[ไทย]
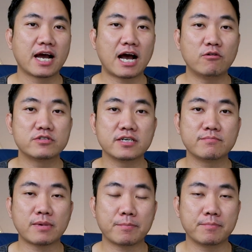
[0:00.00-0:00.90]
เขาจึง
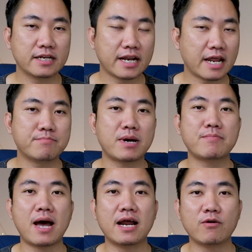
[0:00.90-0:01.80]
แบบเน้น
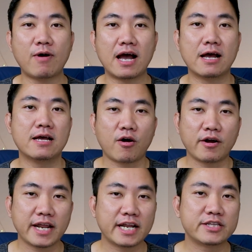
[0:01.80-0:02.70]
มาก ๆเลยว่าค
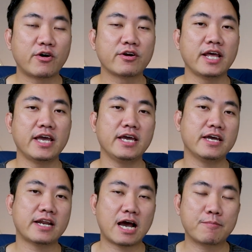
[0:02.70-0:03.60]
อนเทนต์ต้องดี
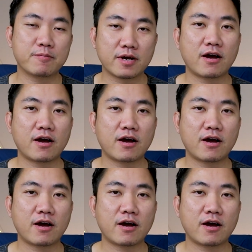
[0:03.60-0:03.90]
นะ ครับ